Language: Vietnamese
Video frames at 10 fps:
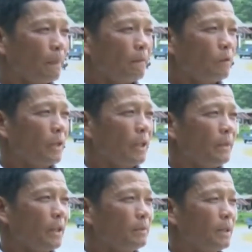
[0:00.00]
ngoài
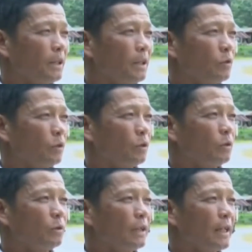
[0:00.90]
việc mà của
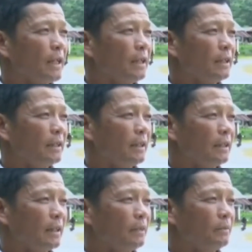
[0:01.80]
thôn ra thì
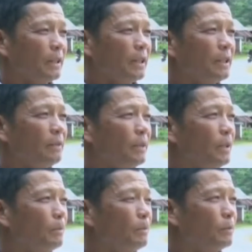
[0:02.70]
anh Thành về gia đình
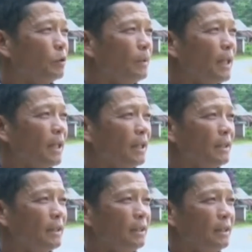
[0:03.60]
về xóm làng
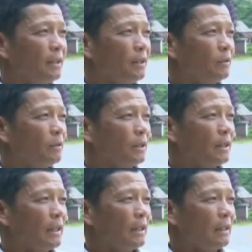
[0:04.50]
ấy nó thật
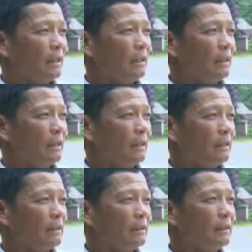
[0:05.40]
ra là
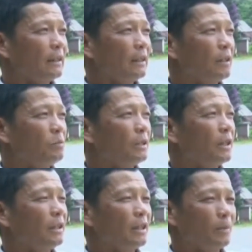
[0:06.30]
chắc là không gia
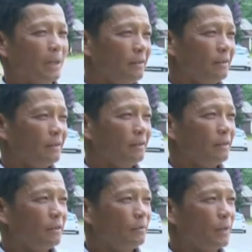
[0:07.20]
đình nào bằng
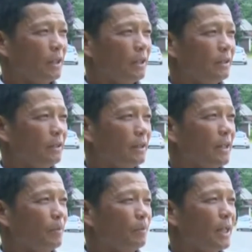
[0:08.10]
vợ thì
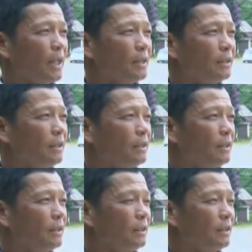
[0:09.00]
đảm đang xây
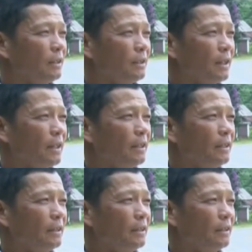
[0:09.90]
dựng ờ, gia
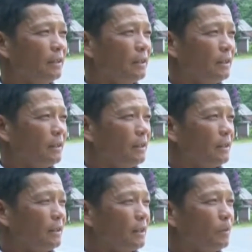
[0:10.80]
đình
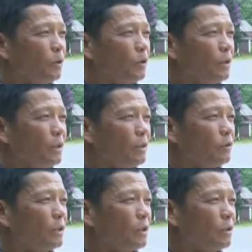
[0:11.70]
ờ, chăm lo con cháu